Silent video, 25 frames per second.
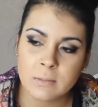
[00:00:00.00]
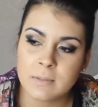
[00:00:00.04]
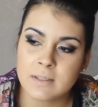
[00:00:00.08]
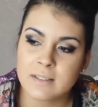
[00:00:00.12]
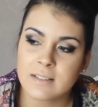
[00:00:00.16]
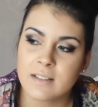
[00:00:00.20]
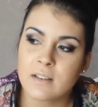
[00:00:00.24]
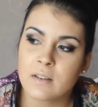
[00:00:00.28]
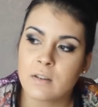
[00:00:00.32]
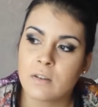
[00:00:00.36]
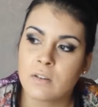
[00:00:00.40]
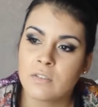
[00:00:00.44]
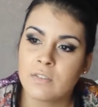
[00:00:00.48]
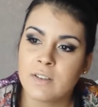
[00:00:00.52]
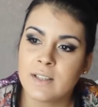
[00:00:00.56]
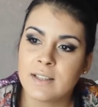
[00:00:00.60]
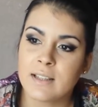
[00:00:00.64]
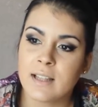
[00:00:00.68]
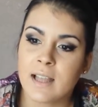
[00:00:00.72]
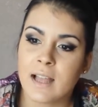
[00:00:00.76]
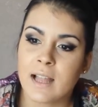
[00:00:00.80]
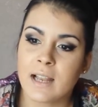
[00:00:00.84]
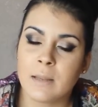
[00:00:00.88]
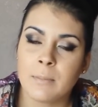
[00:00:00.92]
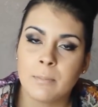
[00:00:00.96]
Mais ça, en
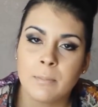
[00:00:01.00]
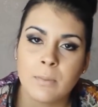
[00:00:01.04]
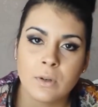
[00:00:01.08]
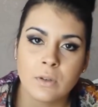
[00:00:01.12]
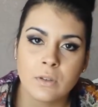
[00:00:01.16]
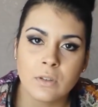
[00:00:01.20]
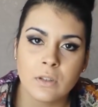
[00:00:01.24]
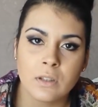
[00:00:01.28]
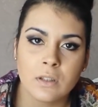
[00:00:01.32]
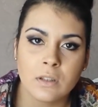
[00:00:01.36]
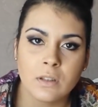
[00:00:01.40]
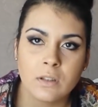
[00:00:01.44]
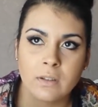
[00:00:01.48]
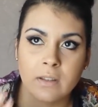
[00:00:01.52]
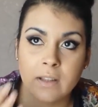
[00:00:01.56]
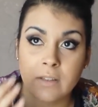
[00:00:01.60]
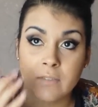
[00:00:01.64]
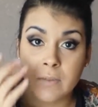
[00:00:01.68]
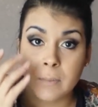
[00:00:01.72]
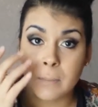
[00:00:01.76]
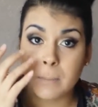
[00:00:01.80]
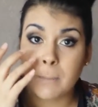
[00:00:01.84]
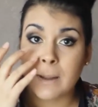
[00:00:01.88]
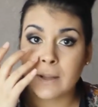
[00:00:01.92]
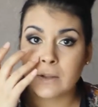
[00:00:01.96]
fait, à l'époque, il n'y en
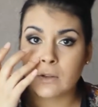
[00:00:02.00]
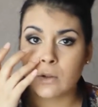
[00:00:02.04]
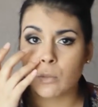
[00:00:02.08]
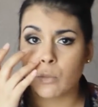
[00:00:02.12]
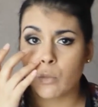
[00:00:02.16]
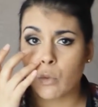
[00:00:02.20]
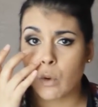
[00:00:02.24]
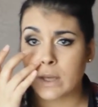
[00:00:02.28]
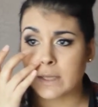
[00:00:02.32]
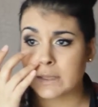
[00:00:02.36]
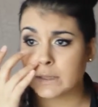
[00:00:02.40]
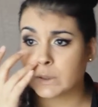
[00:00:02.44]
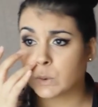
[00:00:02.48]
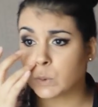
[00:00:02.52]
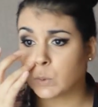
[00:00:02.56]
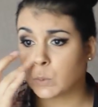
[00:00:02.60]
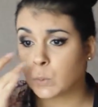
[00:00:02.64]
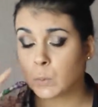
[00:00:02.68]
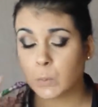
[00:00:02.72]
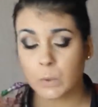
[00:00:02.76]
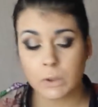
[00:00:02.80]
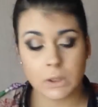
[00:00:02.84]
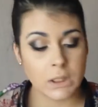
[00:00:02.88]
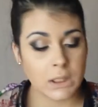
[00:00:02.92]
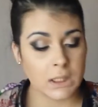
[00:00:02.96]
avait pas dans mon action.
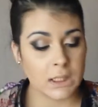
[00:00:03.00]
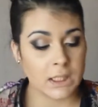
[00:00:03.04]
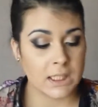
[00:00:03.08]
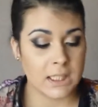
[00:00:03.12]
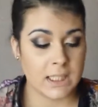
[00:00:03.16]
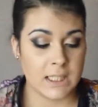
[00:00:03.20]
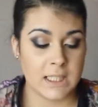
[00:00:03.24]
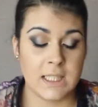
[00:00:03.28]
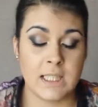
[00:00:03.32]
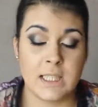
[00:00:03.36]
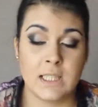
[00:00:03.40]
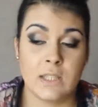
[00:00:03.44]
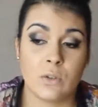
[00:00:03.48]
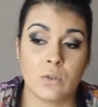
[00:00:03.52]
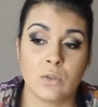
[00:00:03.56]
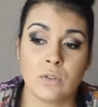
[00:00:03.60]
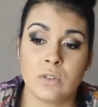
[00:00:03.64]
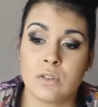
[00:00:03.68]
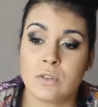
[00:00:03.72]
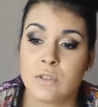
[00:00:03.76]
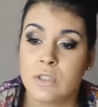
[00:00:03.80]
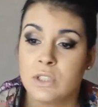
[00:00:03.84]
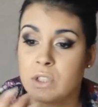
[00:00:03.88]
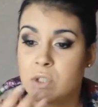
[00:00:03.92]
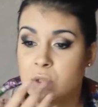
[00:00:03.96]
Et quand
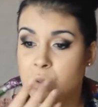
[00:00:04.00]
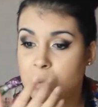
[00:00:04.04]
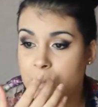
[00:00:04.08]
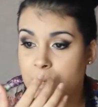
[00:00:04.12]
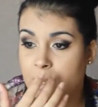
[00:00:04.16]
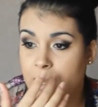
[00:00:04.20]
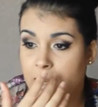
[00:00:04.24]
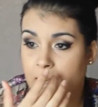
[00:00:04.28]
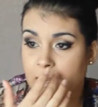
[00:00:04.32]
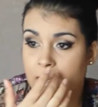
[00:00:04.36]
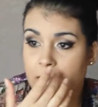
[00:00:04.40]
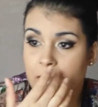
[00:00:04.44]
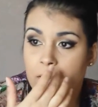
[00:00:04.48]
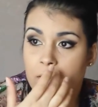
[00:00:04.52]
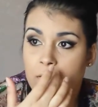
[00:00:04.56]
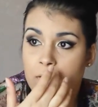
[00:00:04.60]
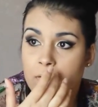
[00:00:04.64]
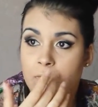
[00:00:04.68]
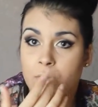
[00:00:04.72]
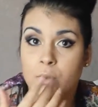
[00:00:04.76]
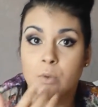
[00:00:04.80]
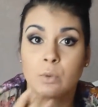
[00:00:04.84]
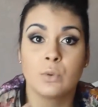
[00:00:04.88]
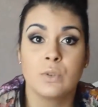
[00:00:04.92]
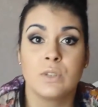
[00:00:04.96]
j'y suis allée euh,
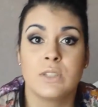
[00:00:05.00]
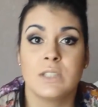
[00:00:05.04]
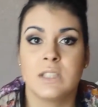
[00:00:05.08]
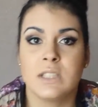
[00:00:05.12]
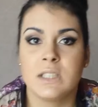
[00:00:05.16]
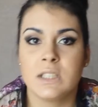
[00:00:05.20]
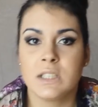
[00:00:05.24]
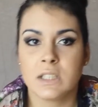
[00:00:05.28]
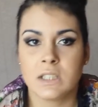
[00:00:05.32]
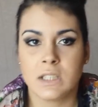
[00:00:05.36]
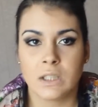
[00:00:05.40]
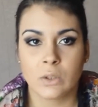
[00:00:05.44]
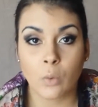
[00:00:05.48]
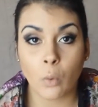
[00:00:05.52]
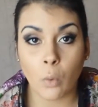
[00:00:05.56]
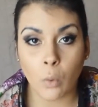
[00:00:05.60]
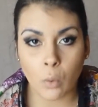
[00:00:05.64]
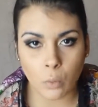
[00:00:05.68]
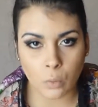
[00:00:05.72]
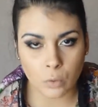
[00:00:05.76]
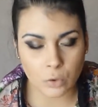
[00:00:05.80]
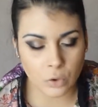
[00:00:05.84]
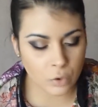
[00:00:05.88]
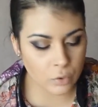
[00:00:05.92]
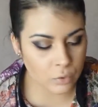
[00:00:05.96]
vendredi, j'étais trop
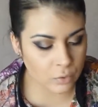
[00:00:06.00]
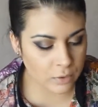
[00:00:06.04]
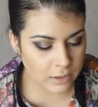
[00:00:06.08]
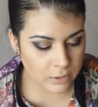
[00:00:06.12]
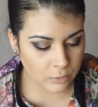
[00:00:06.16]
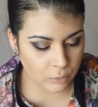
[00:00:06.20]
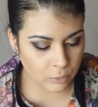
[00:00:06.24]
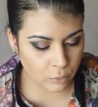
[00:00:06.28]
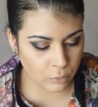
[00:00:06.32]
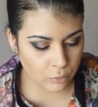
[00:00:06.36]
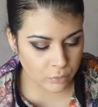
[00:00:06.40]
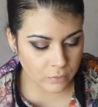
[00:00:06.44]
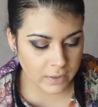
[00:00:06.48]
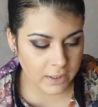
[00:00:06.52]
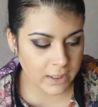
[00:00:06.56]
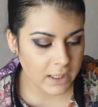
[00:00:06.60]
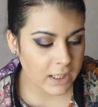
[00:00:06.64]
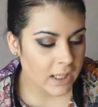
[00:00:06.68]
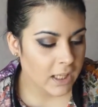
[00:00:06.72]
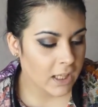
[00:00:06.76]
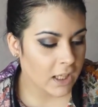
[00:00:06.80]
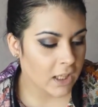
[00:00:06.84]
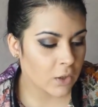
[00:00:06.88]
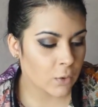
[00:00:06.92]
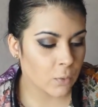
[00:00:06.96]
contente de les trouver.
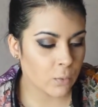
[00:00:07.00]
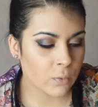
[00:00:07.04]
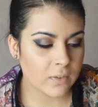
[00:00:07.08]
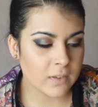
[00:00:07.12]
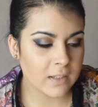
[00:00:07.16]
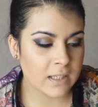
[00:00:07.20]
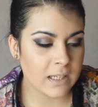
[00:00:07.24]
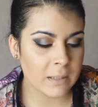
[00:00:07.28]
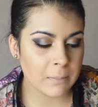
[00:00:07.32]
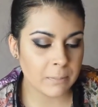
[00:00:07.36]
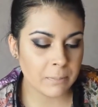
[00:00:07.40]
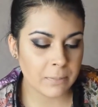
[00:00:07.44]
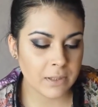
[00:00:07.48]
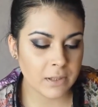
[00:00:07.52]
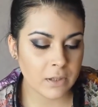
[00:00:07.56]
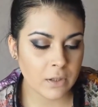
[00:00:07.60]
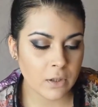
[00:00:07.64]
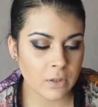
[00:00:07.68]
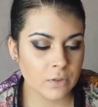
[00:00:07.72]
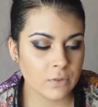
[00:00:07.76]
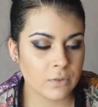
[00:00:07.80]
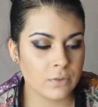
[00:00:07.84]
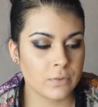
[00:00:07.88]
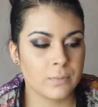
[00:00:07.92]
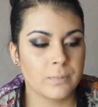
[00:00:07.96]
Donc, c'est les
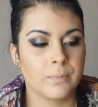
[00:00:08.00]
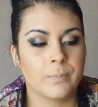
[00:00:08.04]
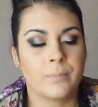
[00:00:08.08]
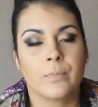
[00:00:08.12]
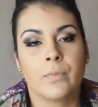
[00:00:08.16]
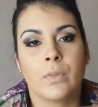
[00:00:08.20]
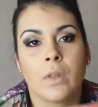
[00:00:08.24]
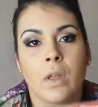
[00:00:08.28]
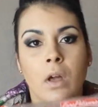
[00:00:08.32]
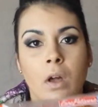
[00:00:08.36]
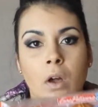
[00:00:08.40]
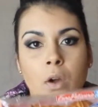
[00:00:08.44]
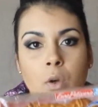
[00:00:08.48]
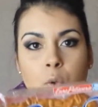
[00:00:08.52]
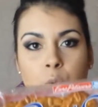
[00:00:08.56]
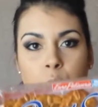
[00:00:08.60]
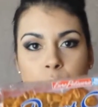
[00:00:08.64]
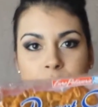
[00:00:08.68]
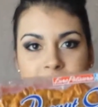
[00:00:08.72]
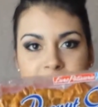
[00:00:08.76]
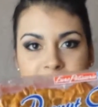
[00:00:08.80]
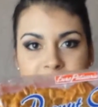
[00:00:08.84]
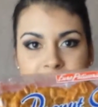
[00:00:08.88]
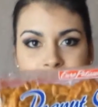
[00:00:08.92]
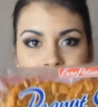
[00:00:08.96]
peanut
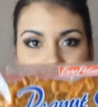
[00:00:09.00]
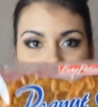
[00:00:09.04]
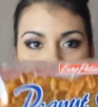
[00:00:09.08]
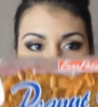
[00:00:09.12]
cookies.